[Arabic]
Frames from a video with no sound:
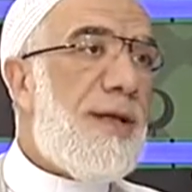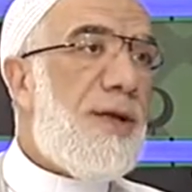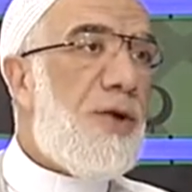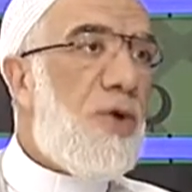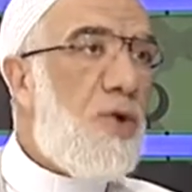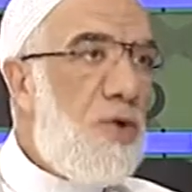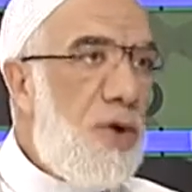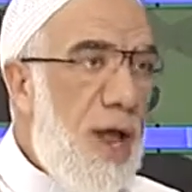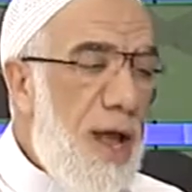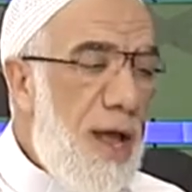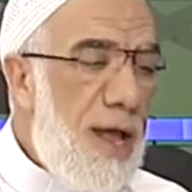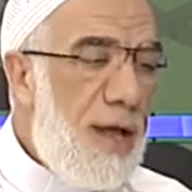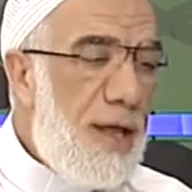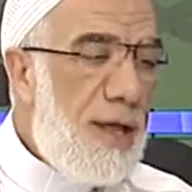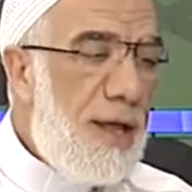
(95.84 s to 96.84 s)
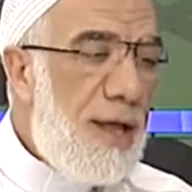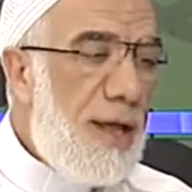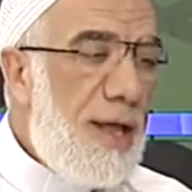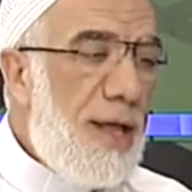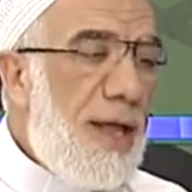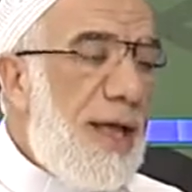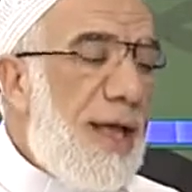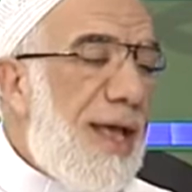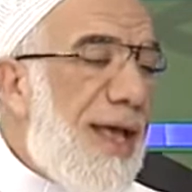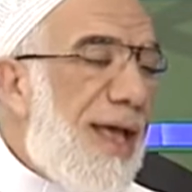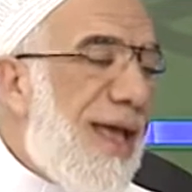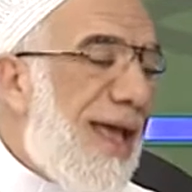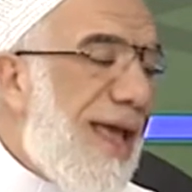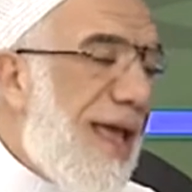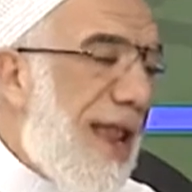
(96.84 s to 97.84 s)
هنا
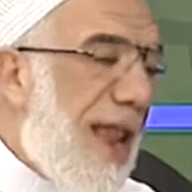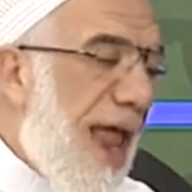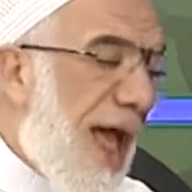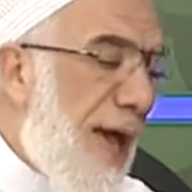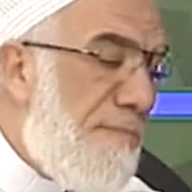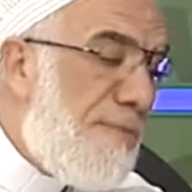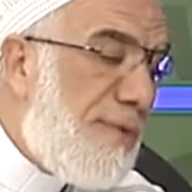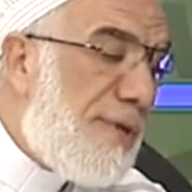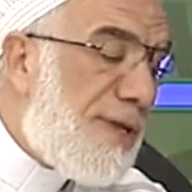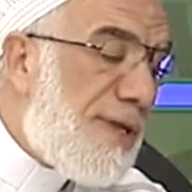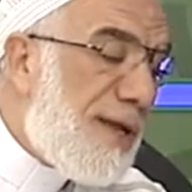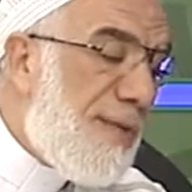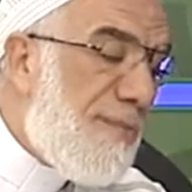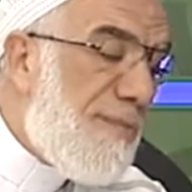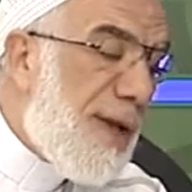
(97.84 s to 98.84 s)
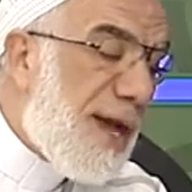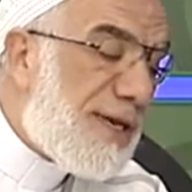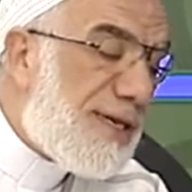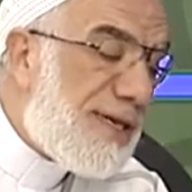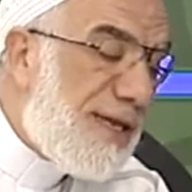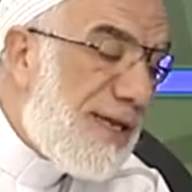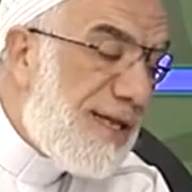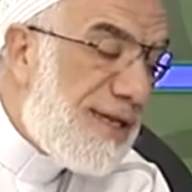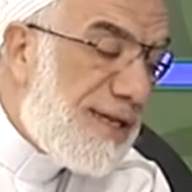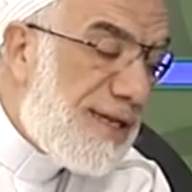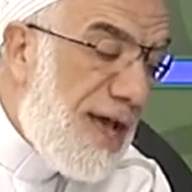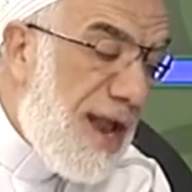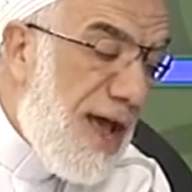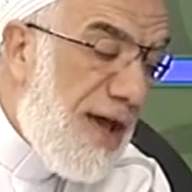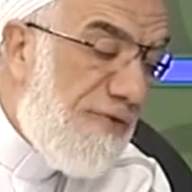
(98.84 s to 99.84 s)
العبد مكس
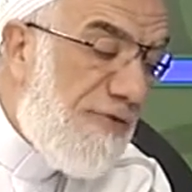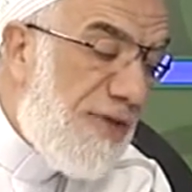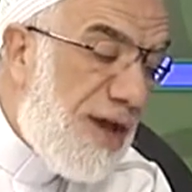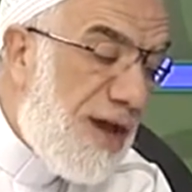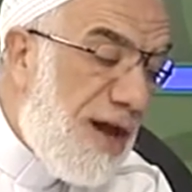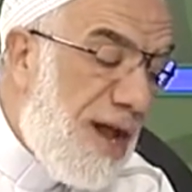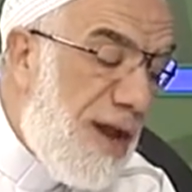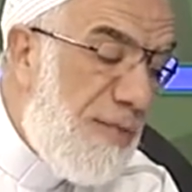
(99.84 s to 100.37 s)
زرع في قلب